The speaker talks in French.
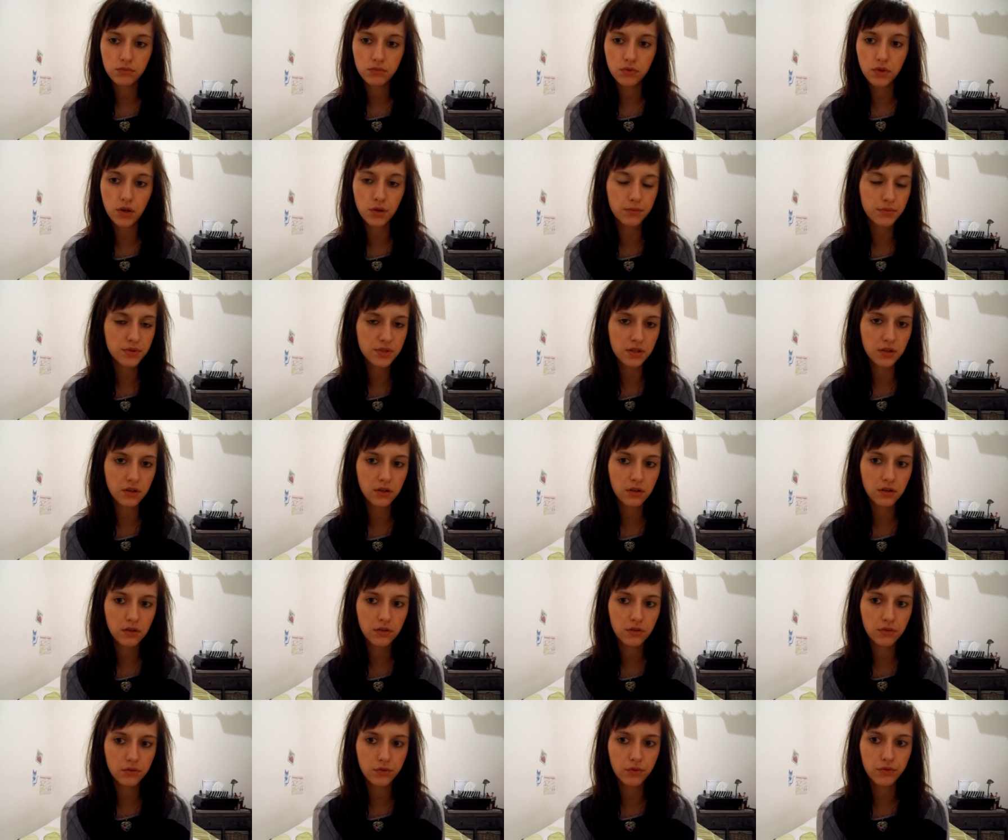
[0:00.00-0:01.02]
comme
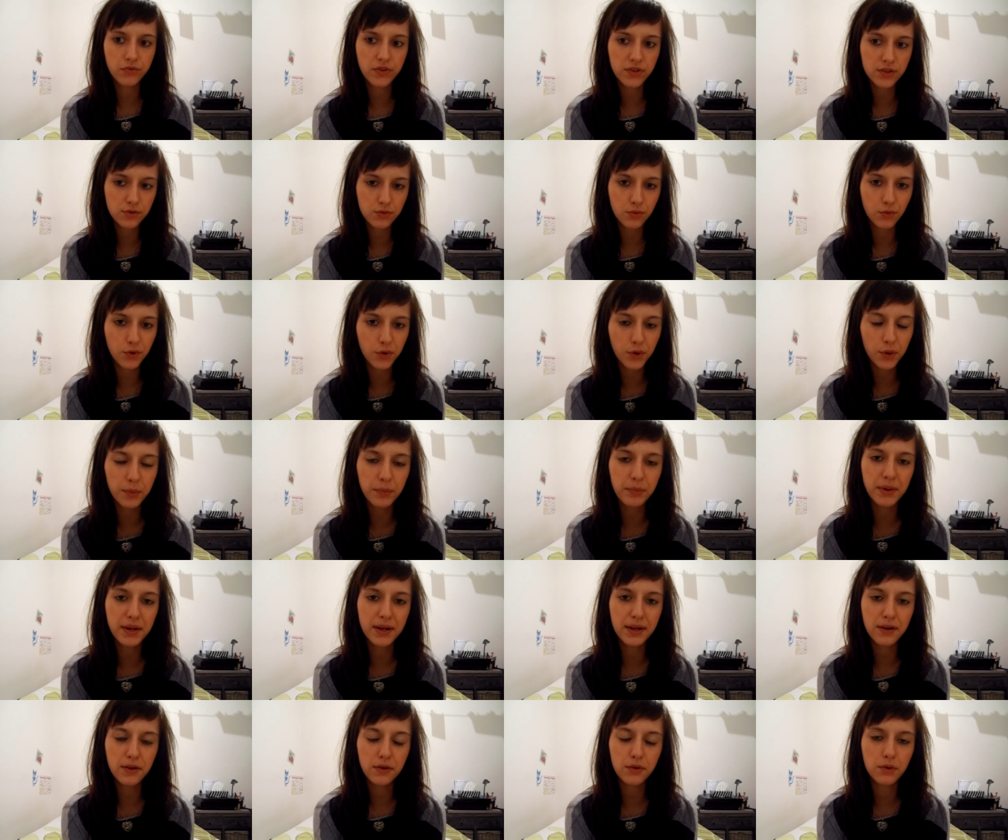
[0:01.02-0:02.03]
ça de façon
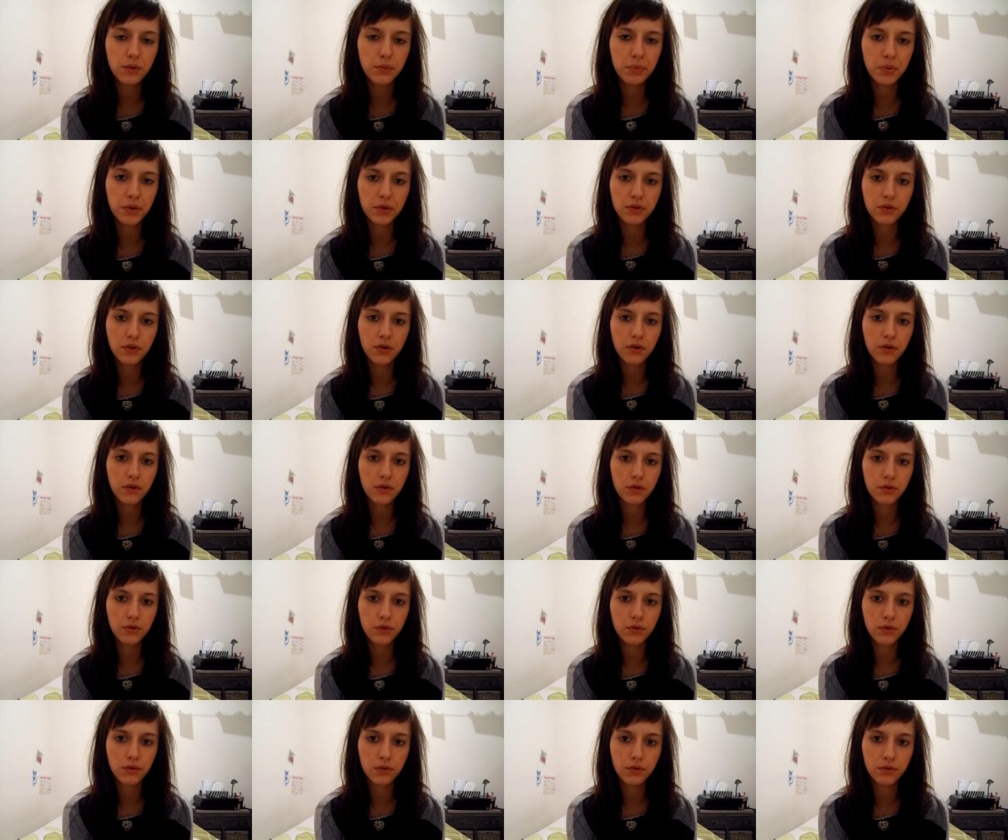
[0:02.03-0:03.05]
rebelle pendant
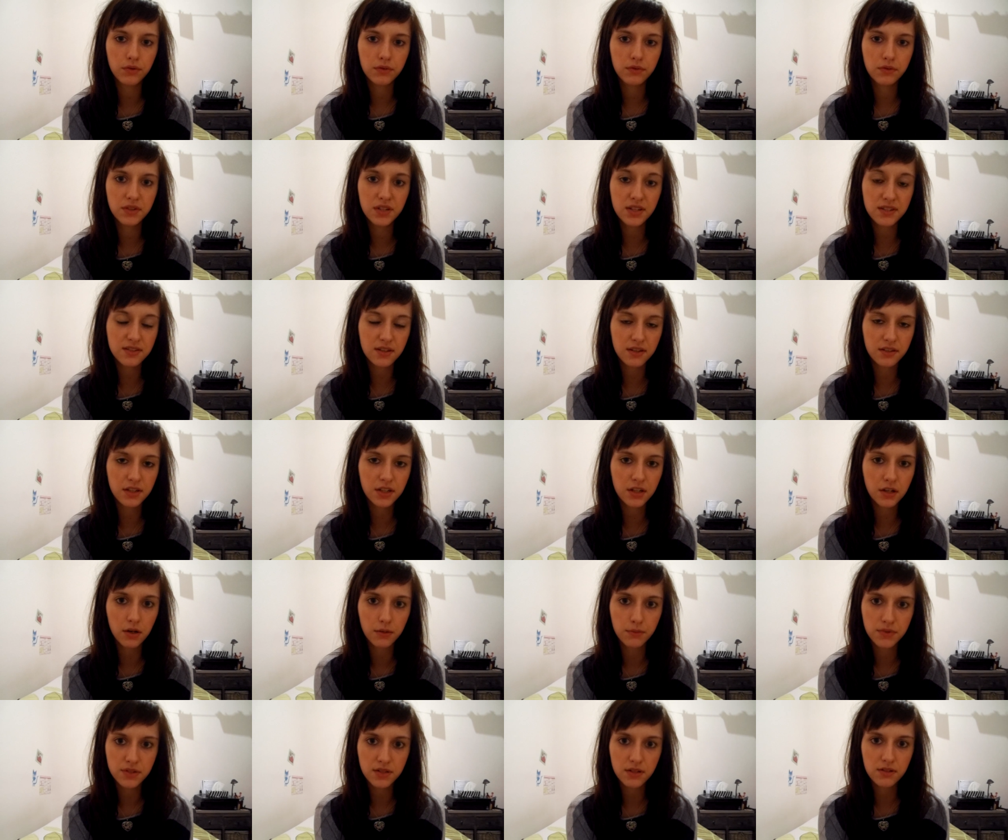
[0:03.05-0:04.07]
des années
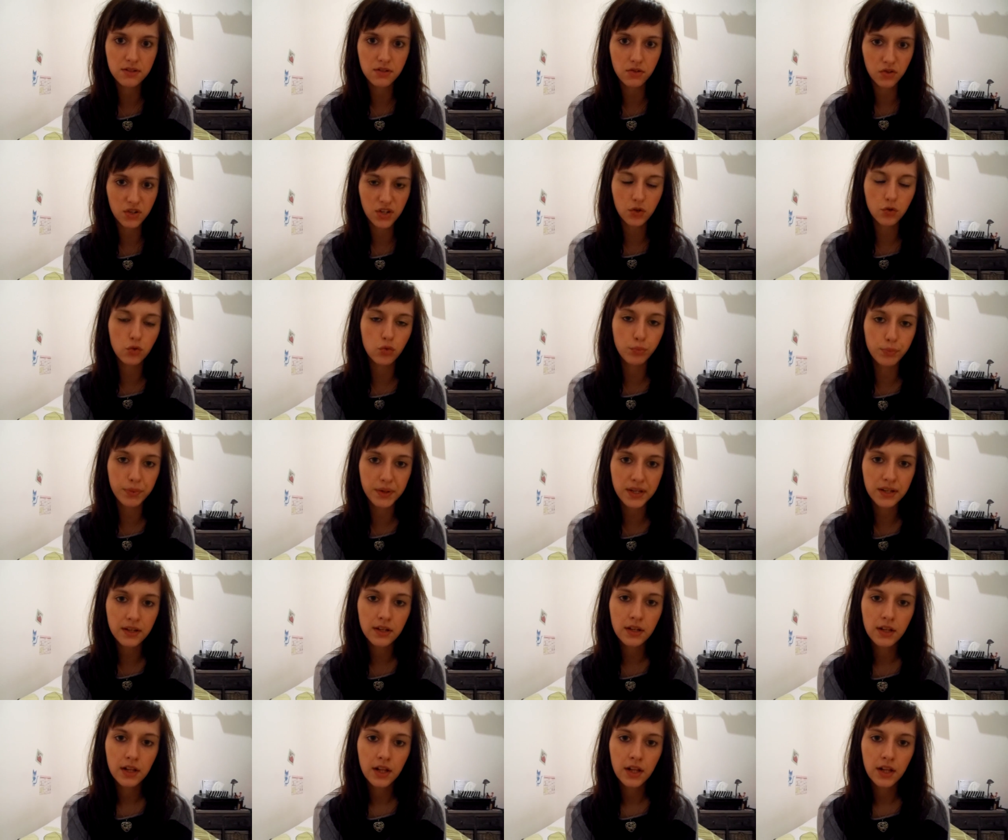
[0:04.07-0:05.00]
comme ça sans les couper